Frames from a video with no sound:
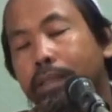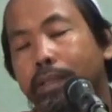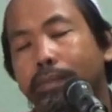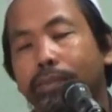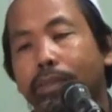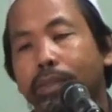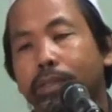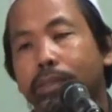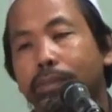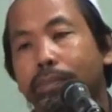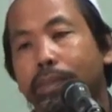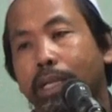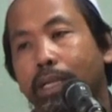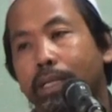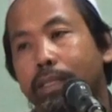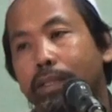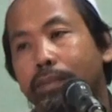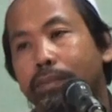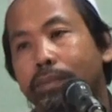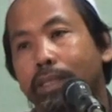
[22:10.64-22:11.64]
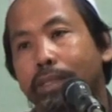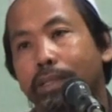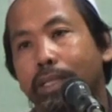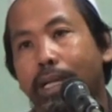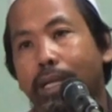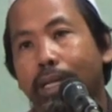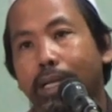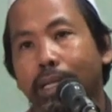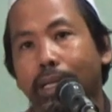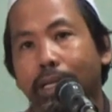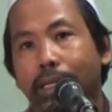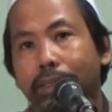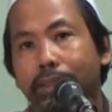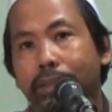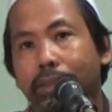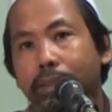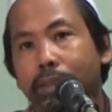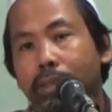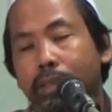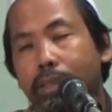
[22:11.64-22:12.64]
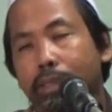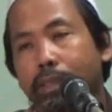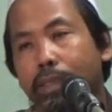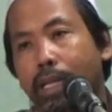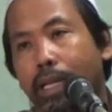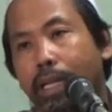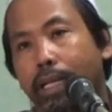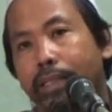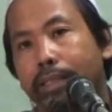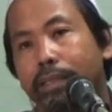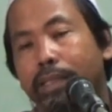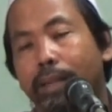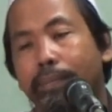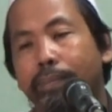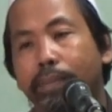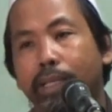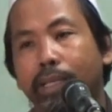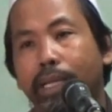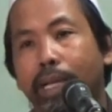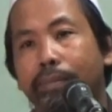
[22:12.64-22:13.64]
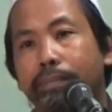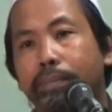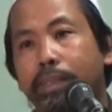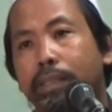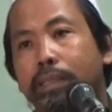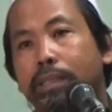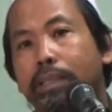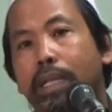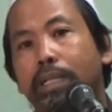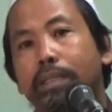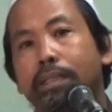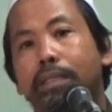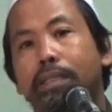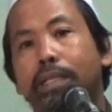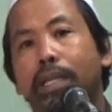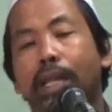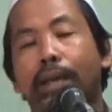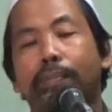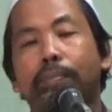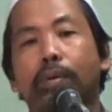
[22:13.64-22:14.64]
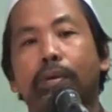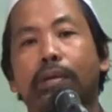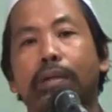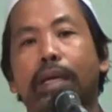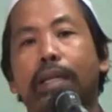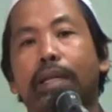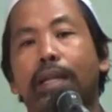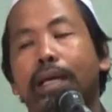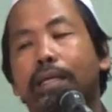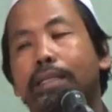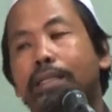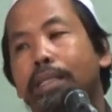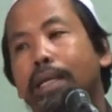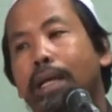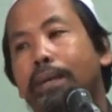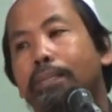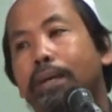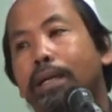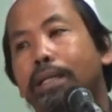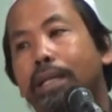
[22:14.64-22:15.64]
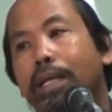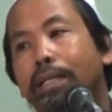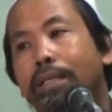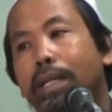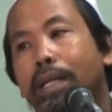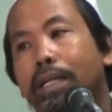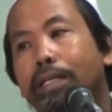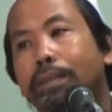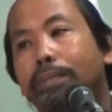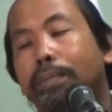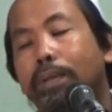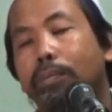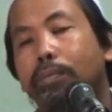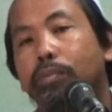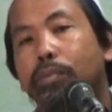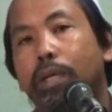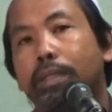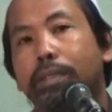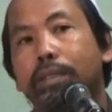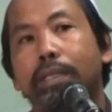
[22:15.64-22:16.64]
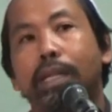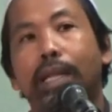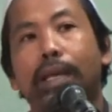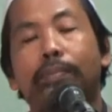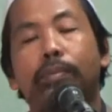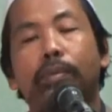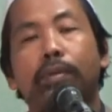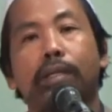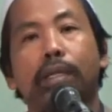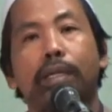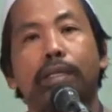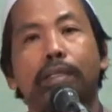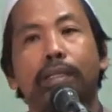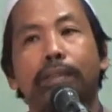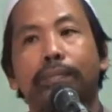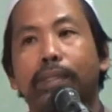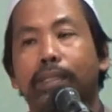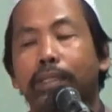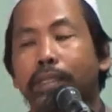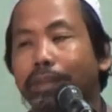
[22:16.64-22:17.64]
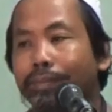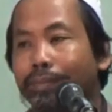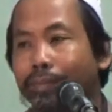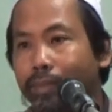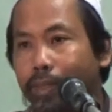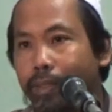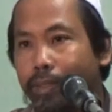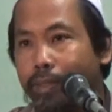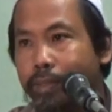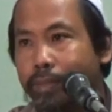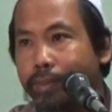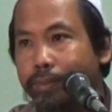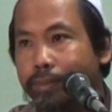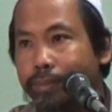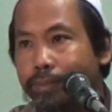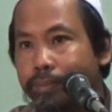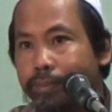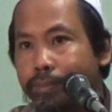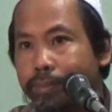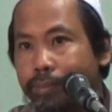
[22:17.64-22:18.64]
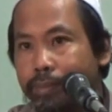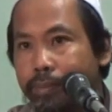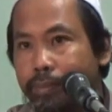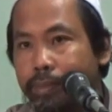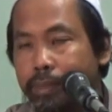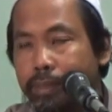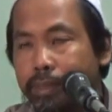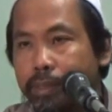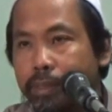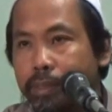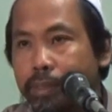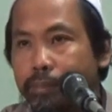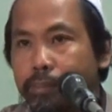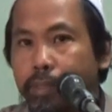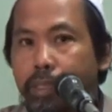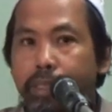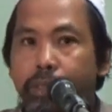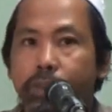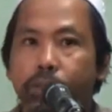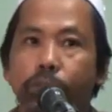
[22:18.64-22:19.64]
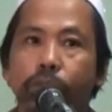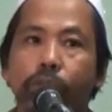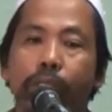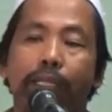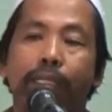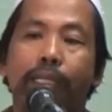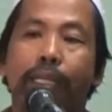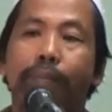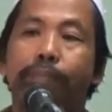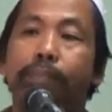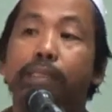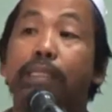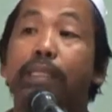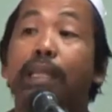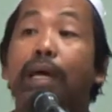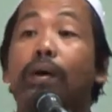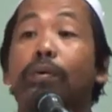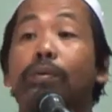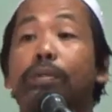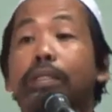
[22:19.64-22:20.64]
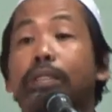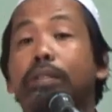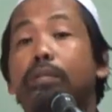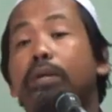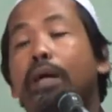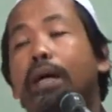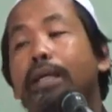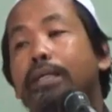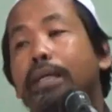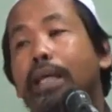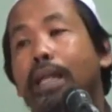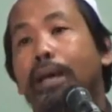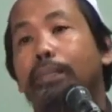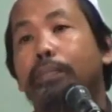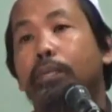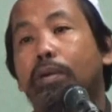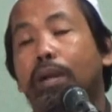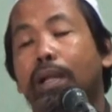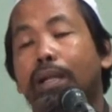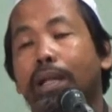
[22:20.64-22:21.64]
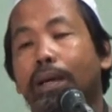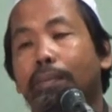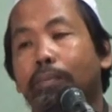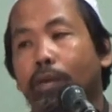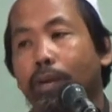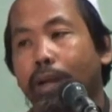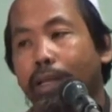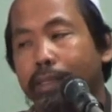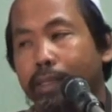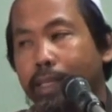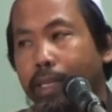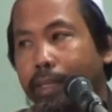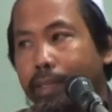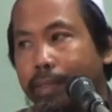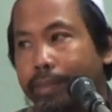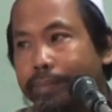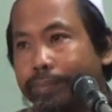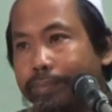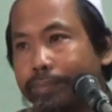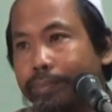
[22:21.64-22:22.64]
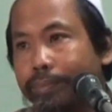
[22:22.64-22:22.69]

Allah Subhanahu wa Ta'ala. Senin sampai Kamis nanti dilaporkan lagi apa yang telah diperbuat, dilaporkan kepada Allah. Begitu juga dalam setahun itu ada laporan-laporannya.